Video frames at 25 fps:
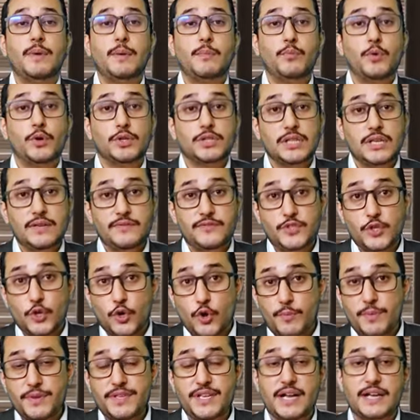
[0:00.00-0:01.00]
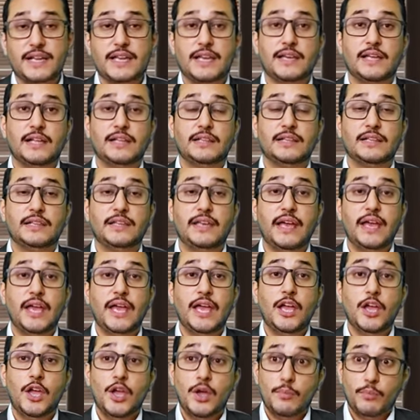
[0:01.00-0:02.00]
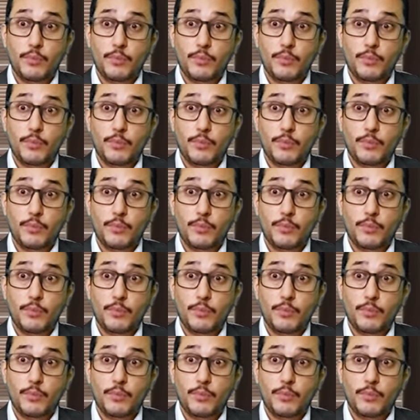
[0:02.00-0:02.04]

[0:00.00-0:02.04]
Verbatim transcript: में मुख्तलिफ जगहों पर जाकर खेलती हैं